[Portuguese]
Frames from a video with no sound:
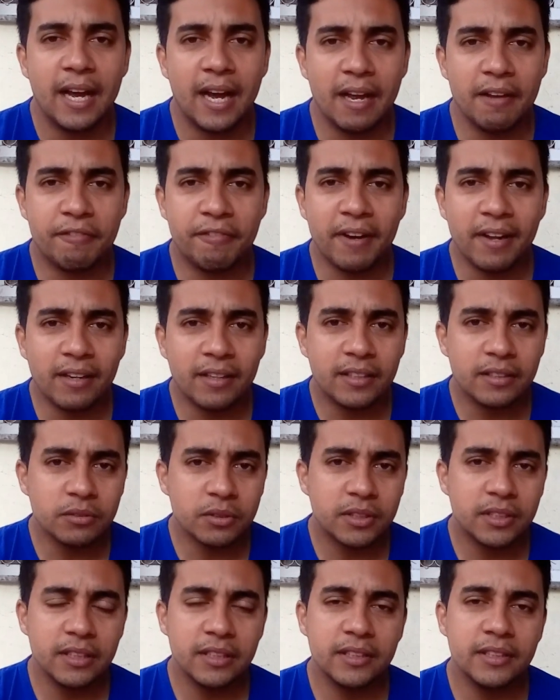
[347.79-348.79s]
Aí
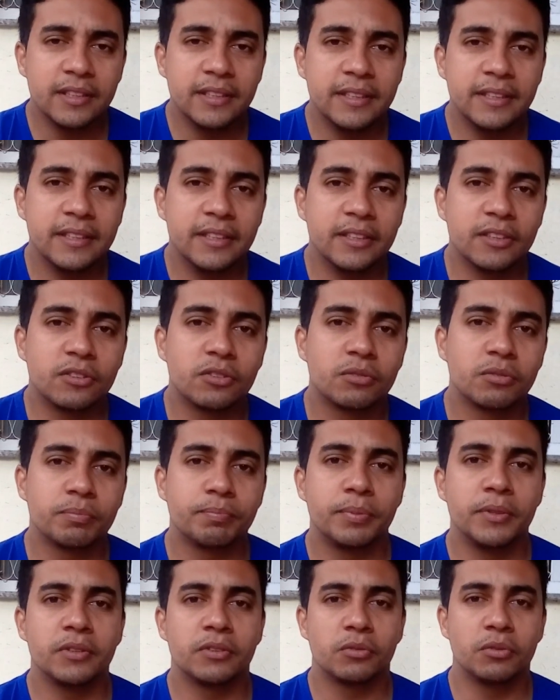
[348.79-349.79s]
falando que
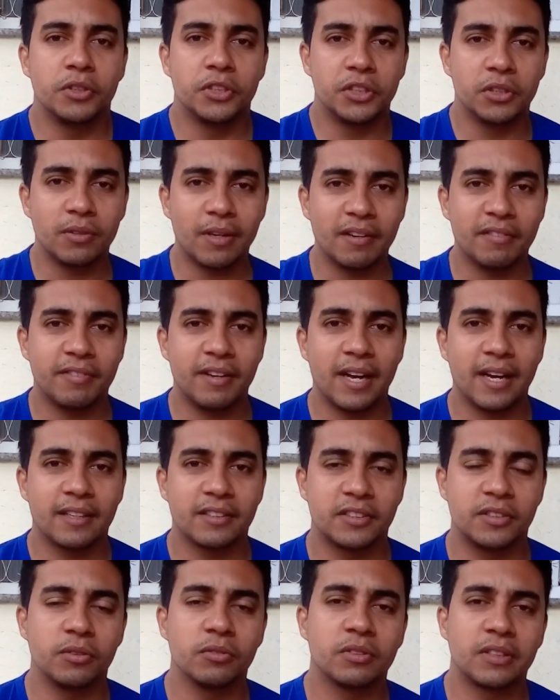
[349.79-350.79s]
surgiu uma
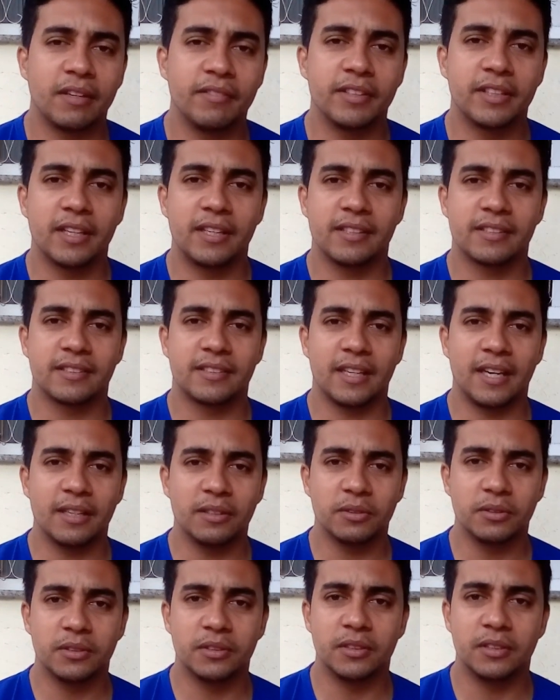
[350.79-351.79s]
vaga, se eu não estava
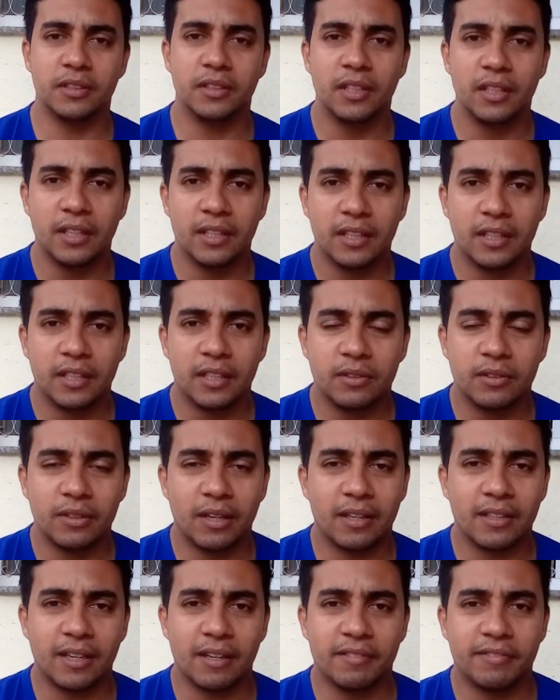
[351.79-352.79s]
interessado
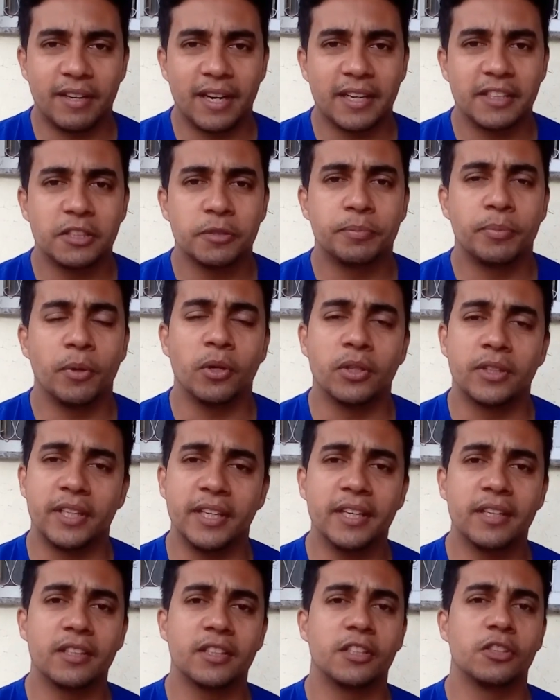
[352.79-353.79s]
na, na, vaga de
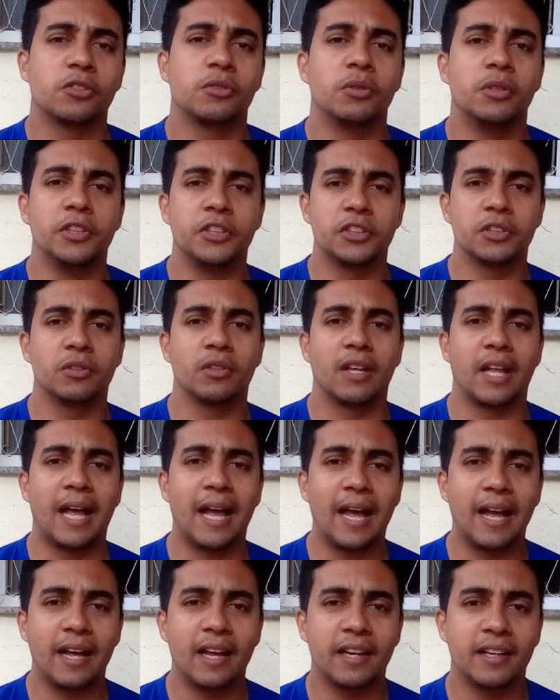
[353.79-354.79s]
porteiro que surgiu
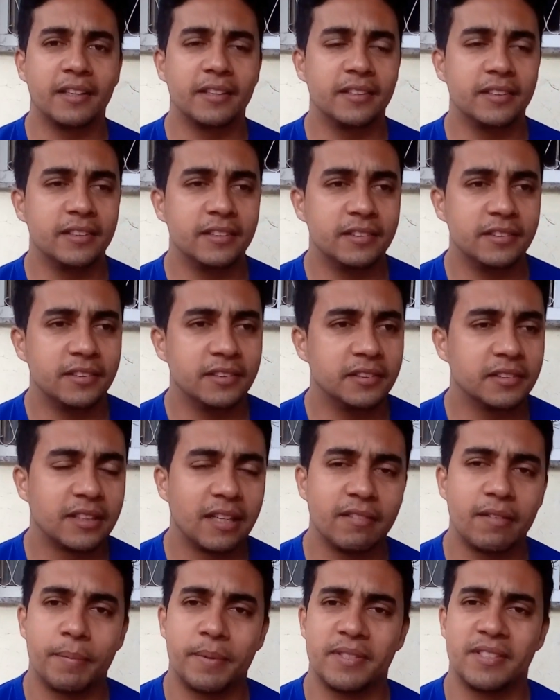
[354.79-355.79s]
lá e,
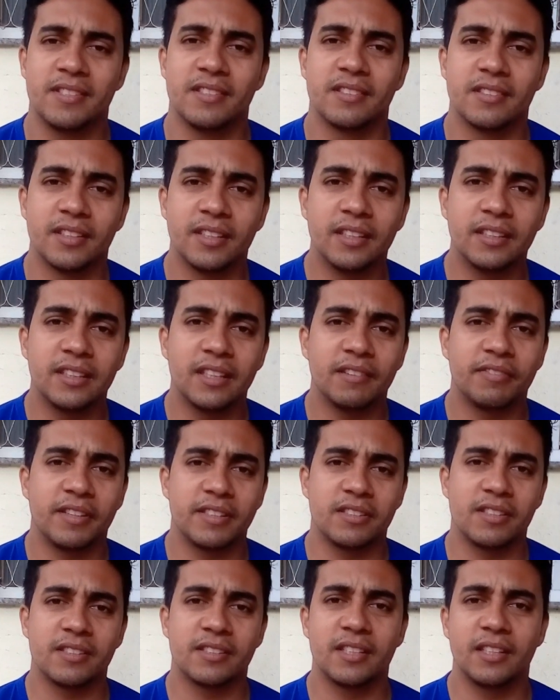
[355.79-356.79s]
estava precisando, ia
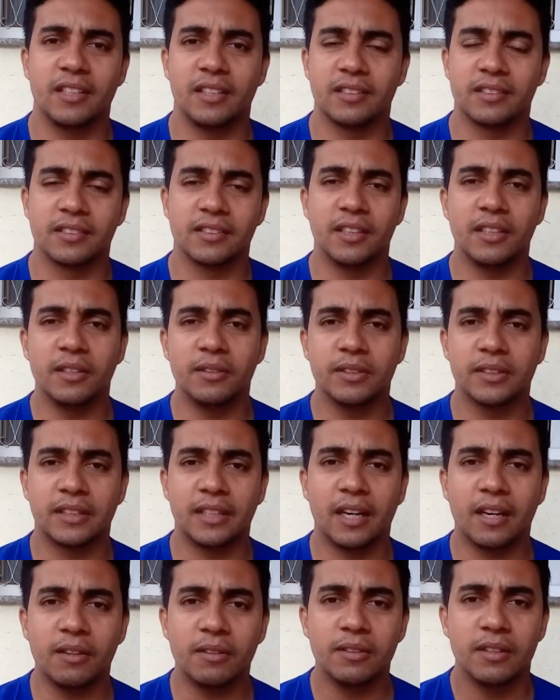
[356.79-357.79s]
fazer uma seleção e
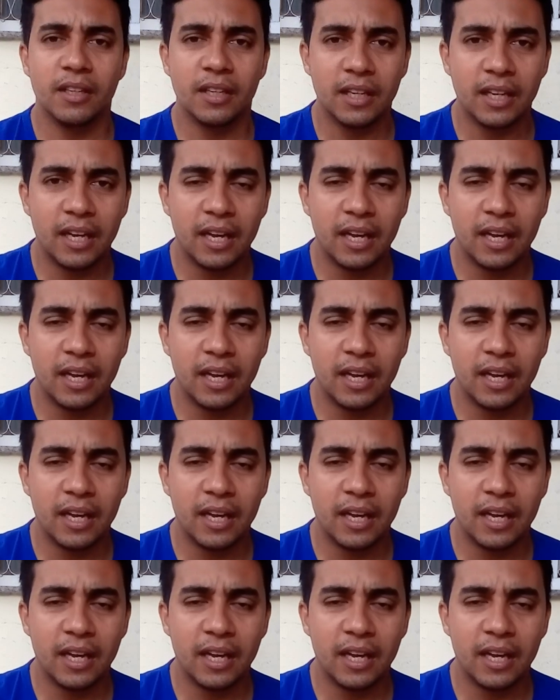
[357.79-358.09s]
tal.